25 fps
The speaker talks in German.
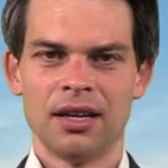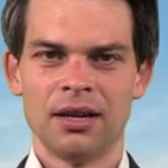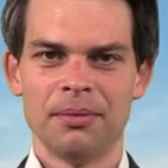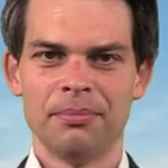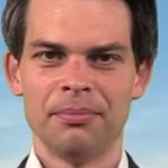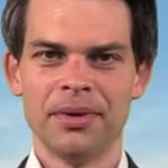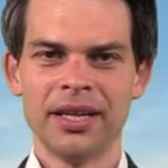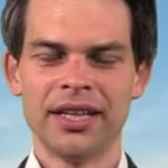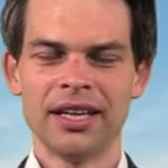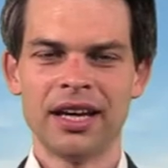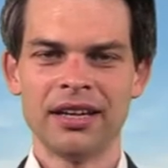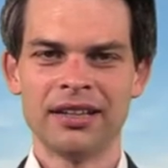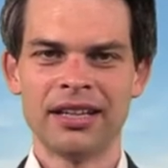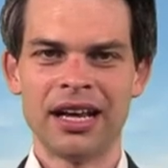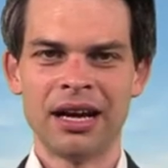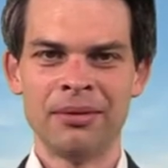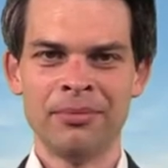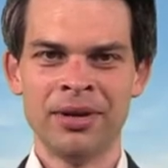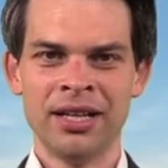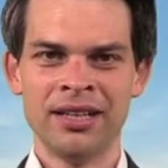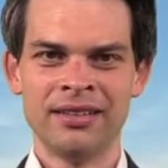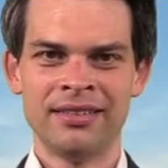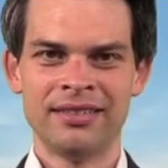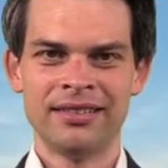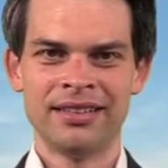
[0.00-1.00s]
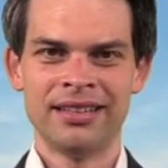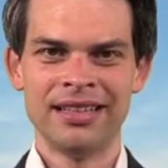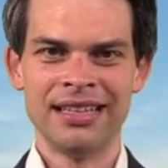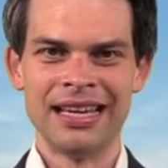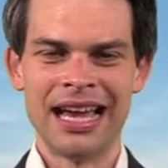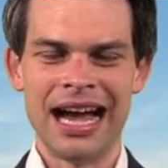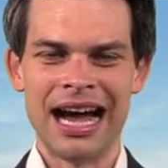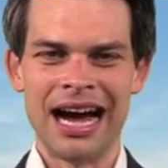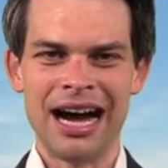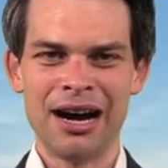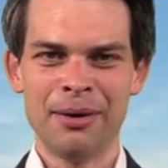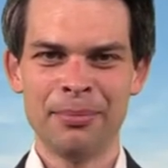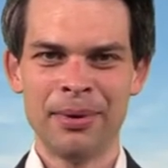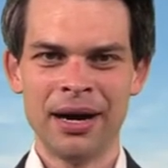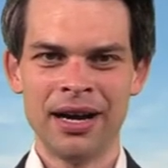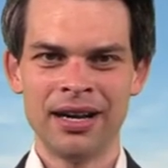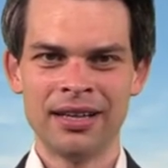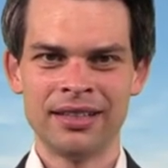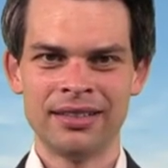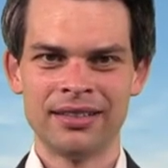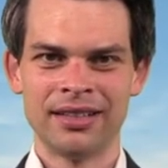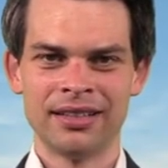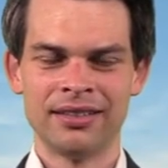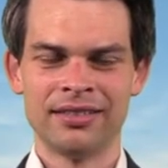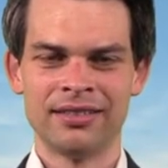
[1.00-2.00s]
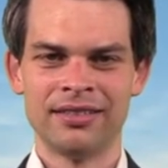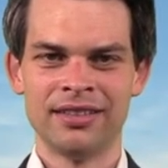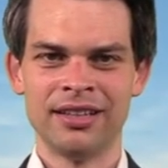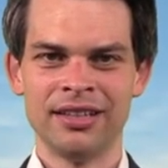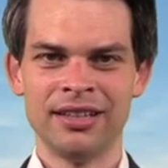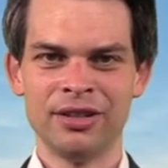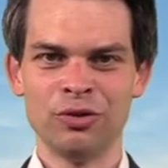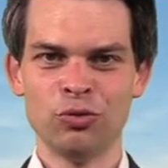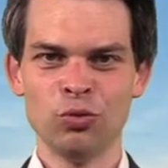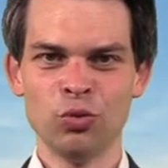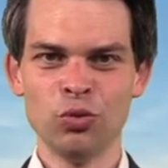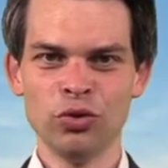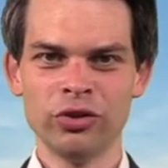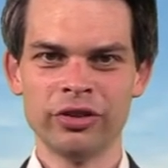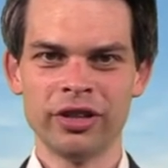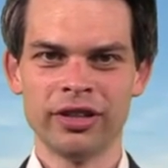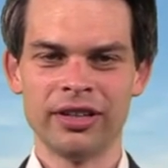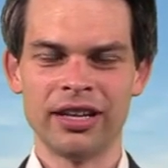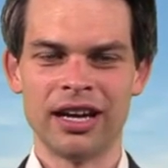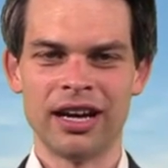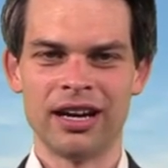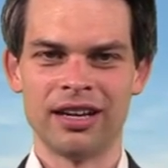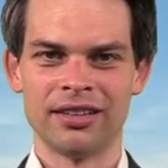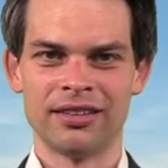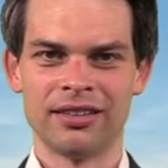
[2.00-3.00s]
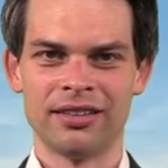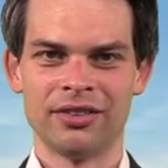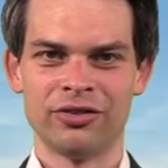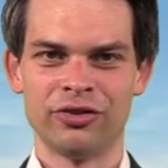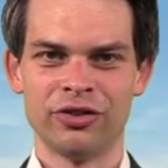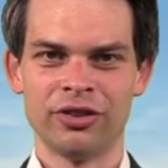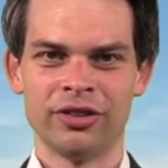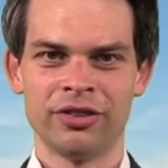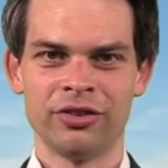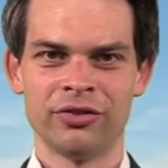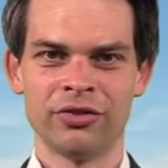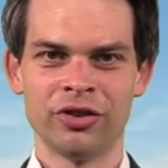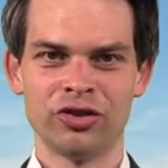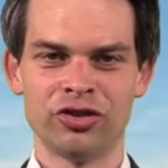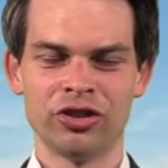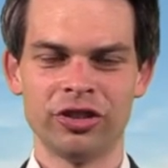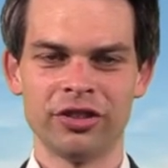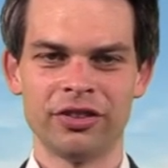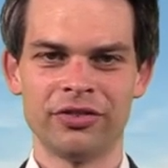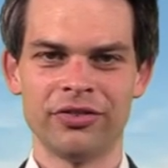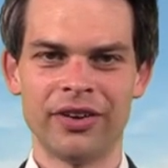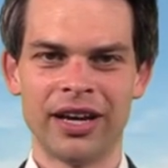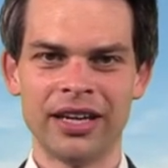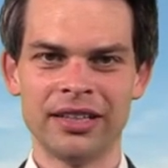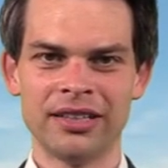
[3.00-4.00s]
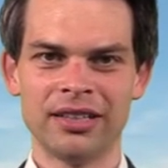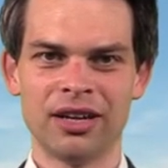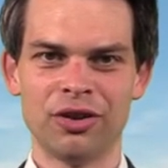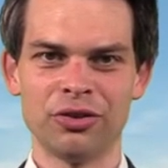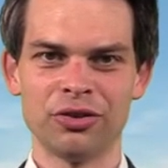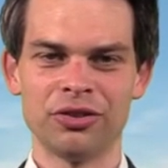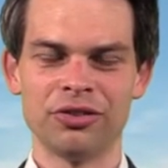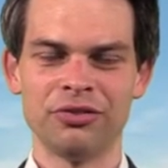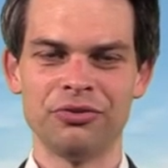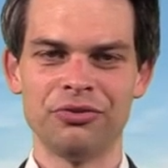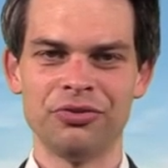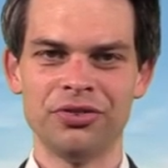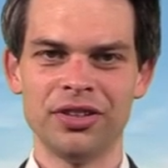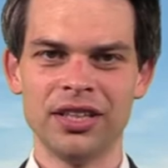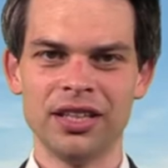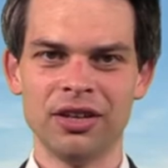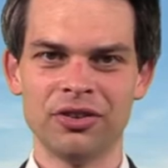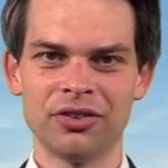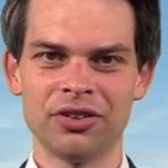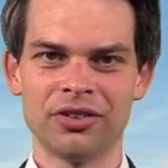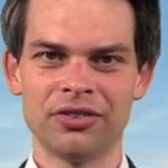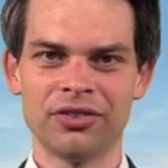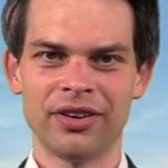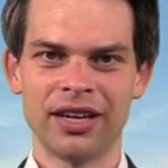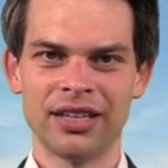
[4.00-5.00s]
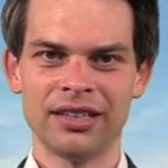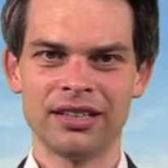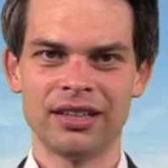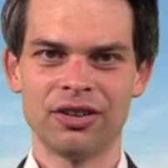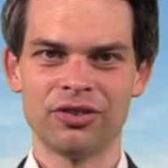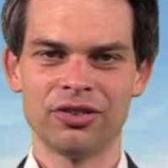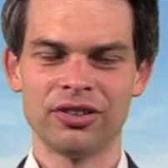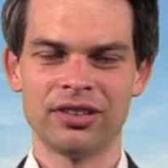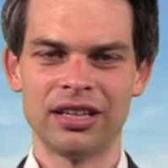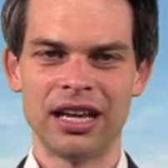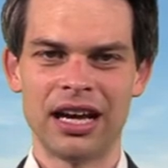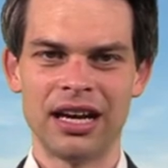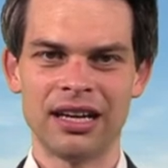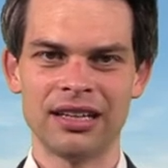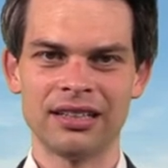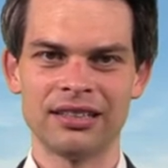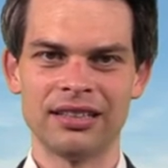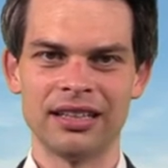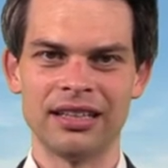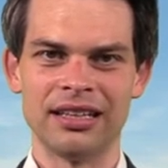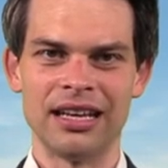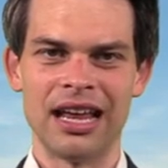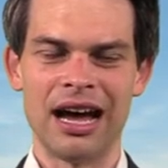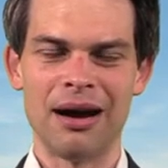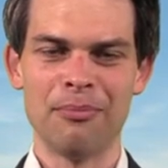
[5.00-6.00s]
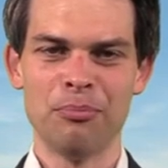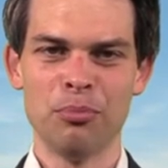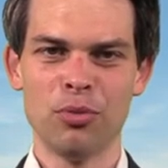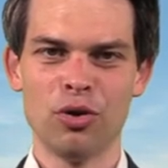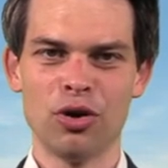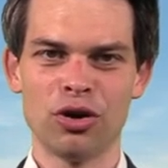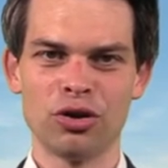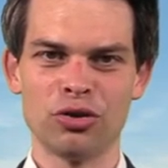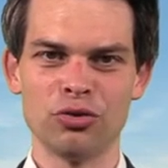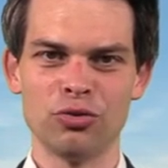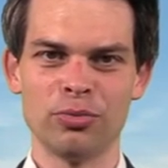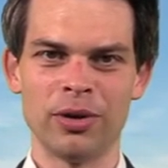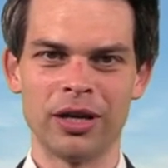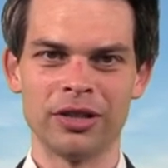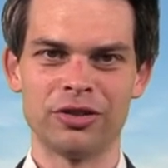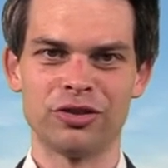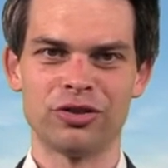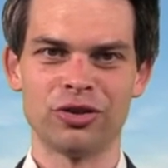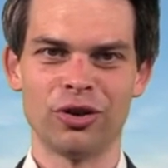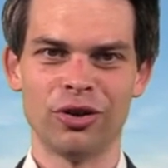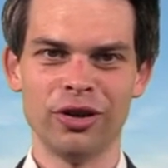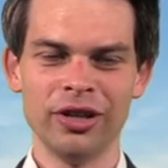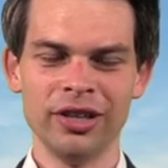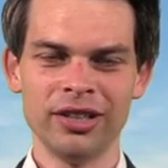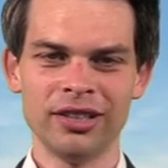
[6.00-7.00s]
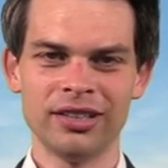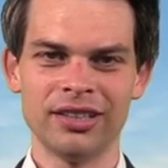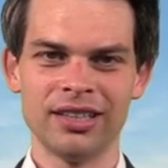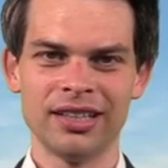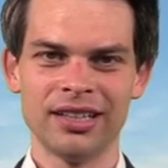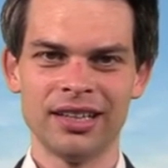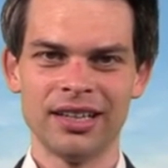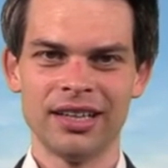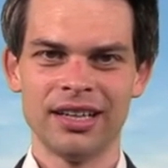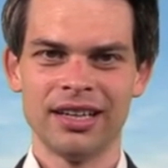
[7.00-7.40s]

Mich hat damals die Arbeit des CDU-Senats zwischen 2004 und 2008 in Hamburg überzeugt.